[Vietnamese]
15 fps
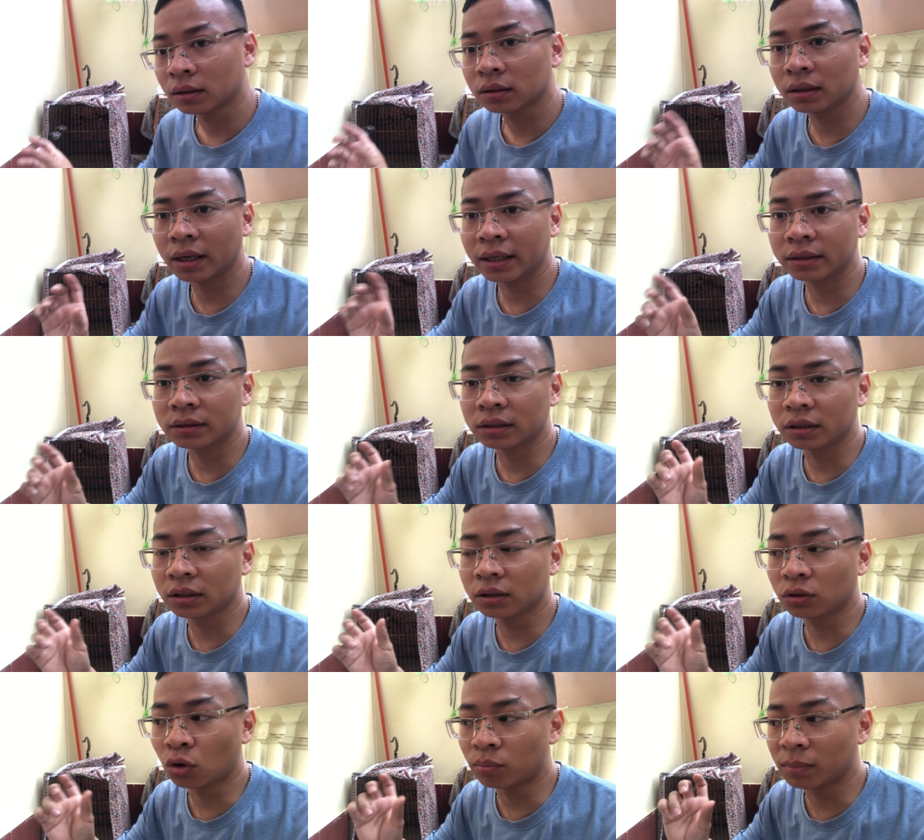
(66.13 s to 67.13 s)
Những ngày
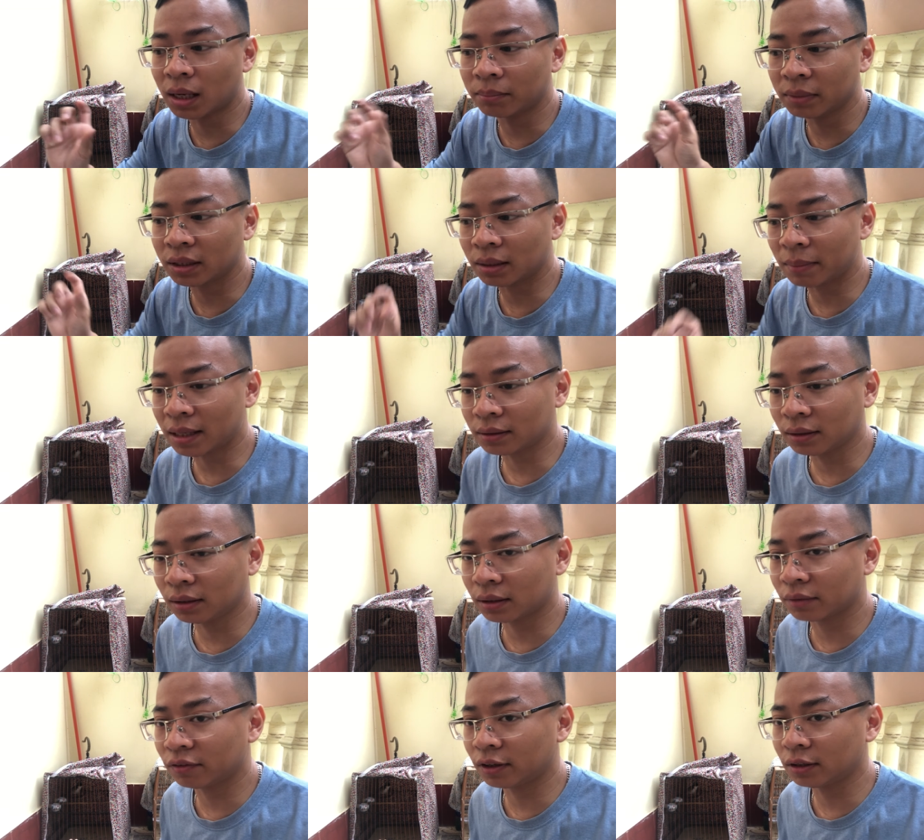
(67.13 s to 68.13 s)
trời nồm ẩm ấy, các bác
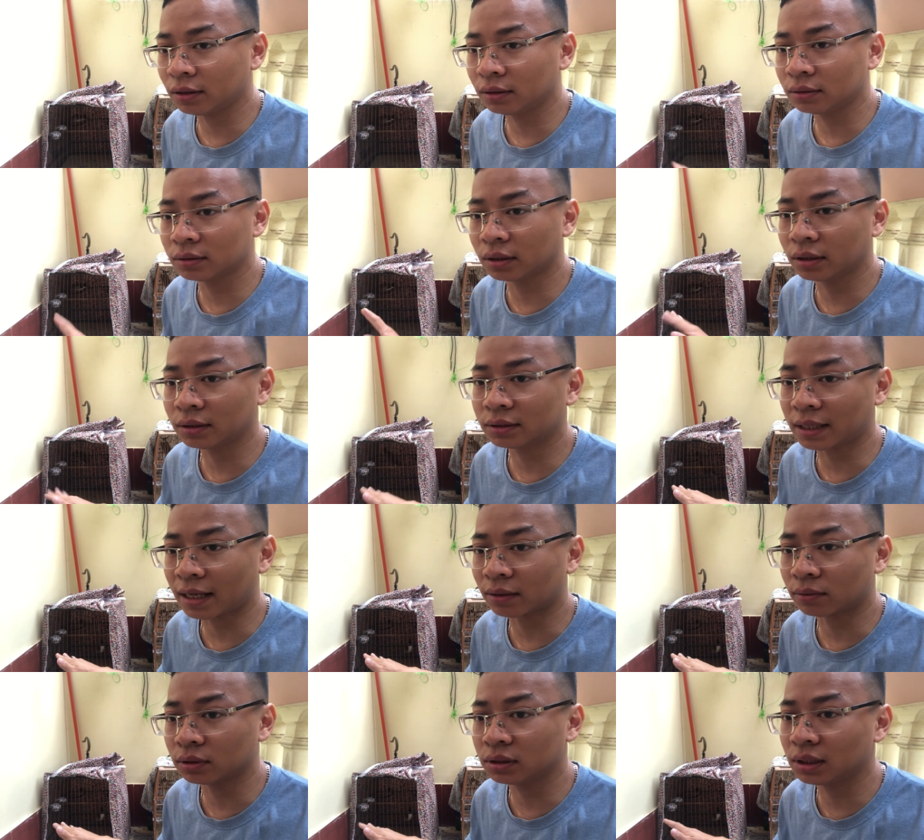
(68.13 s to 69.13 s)
nhìn cái phân dưới
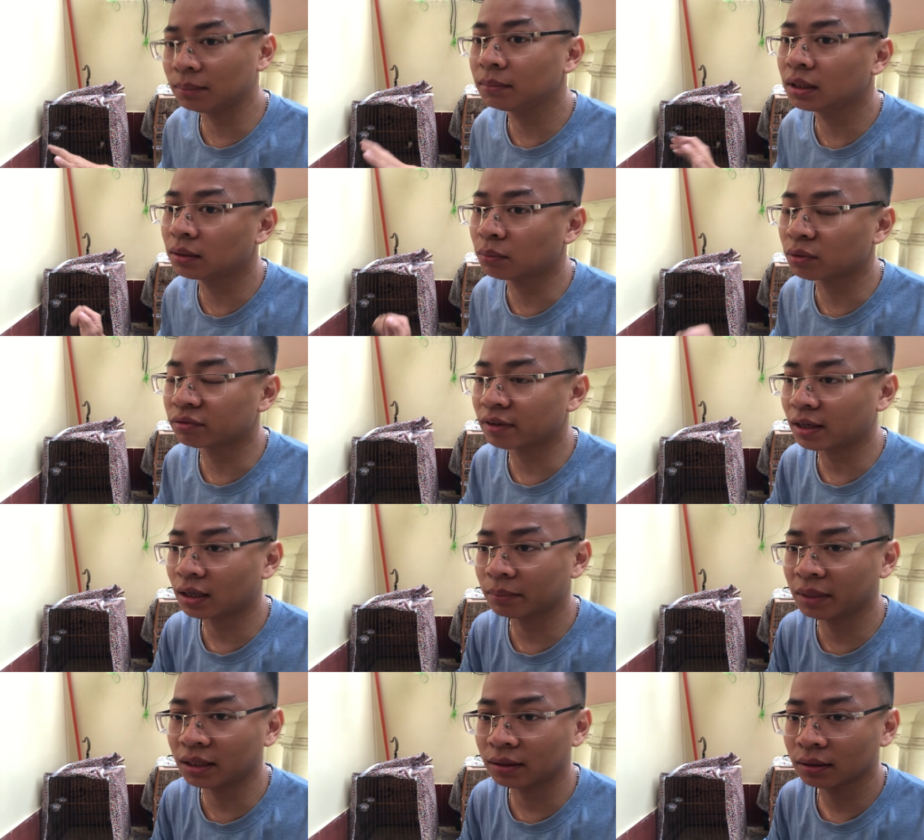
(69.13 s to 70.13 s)
sàn của con chim nhìn một phát
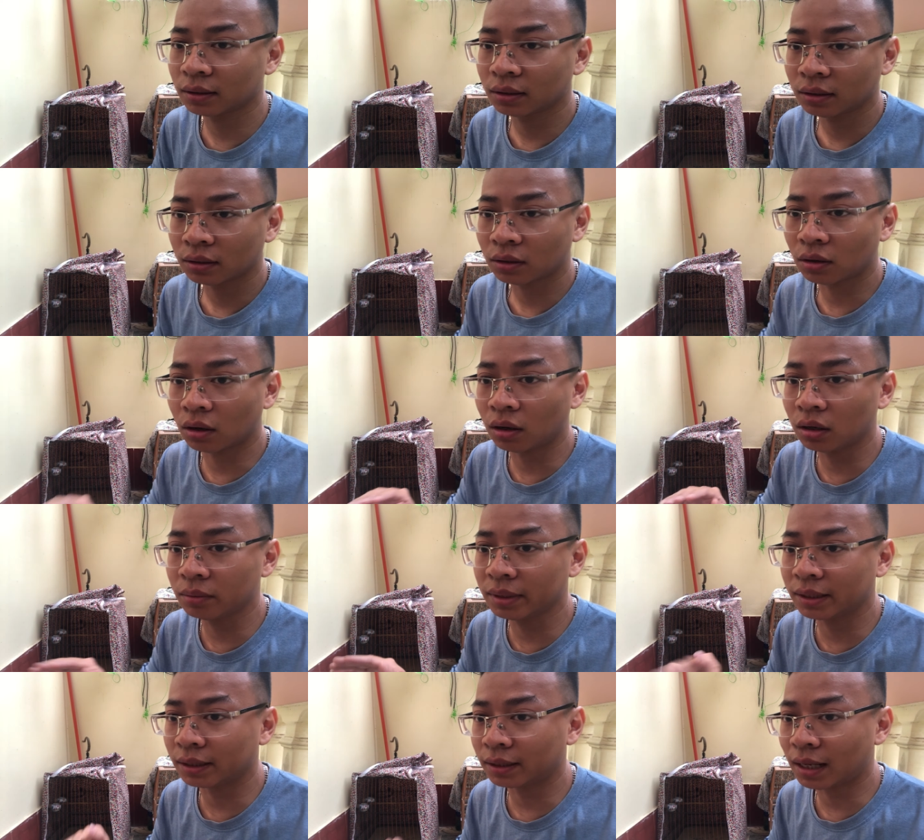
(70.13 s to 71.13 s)
là biết nó hơi
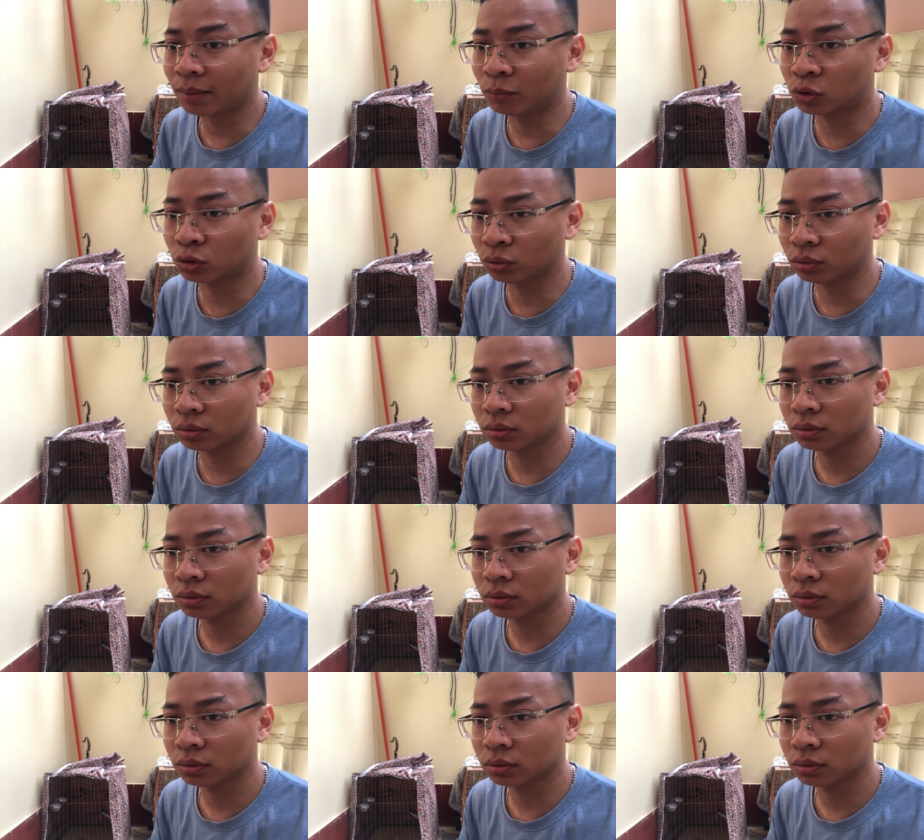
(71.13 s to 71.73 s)
bị nát nát một chút.